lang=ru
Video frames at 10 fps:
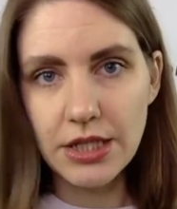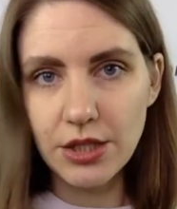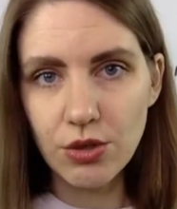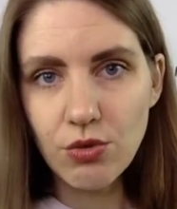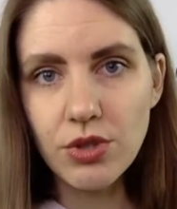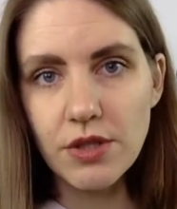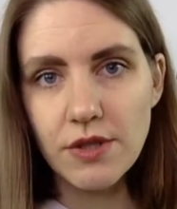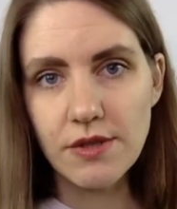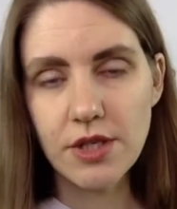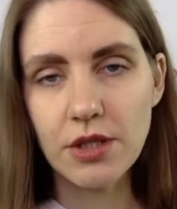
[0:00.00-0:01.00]
они
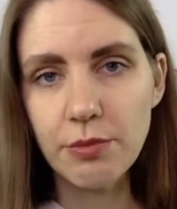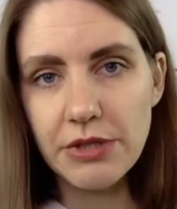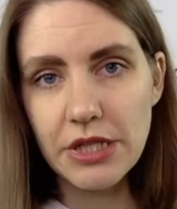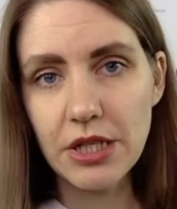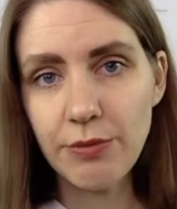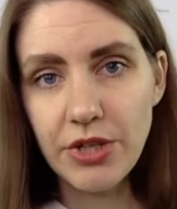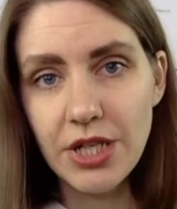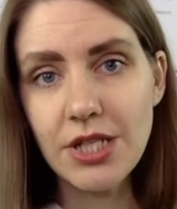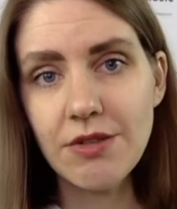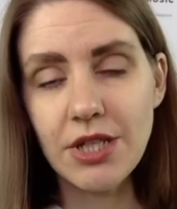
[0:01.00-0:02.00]
крутятся, Дзен их постоянно
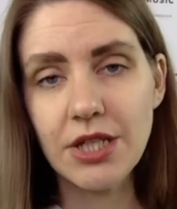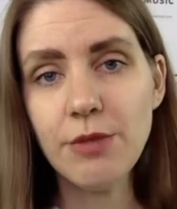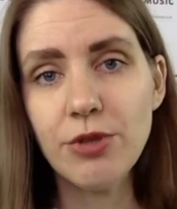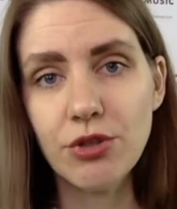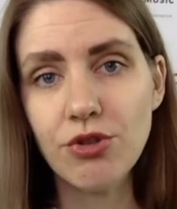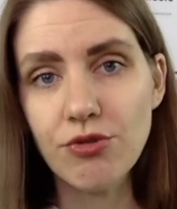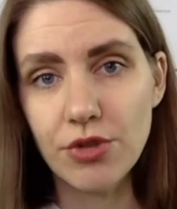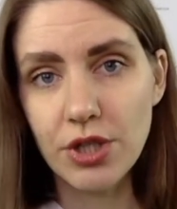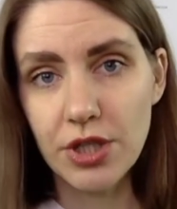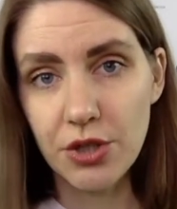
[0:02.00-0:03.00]
показывает, они приносят
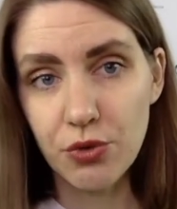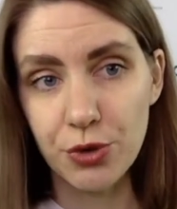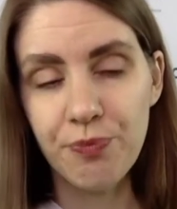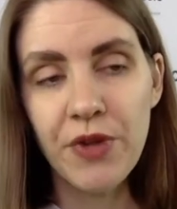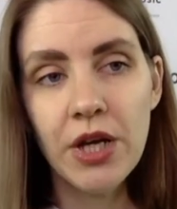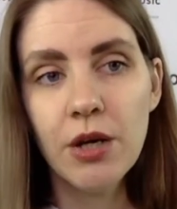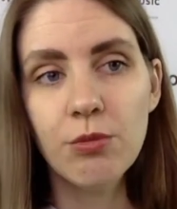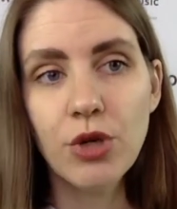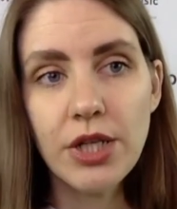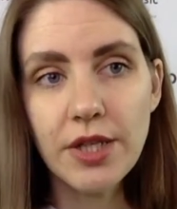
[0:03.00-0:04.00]
вот этот доход.
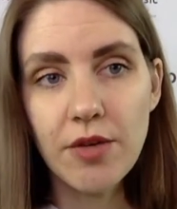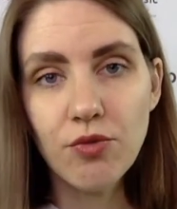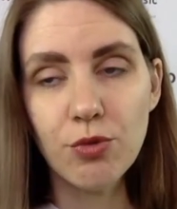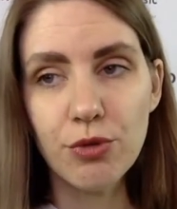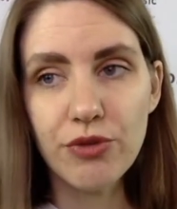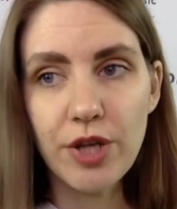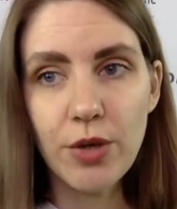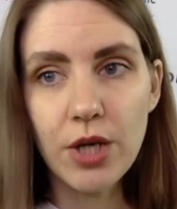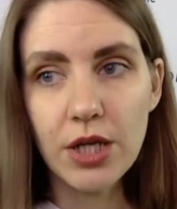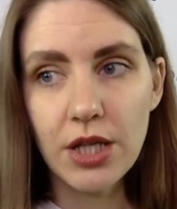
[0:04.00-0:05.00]
Более того, мой
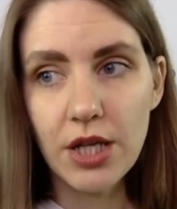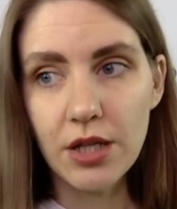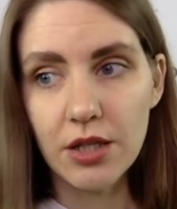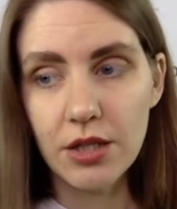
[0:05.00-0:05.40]
второй канал,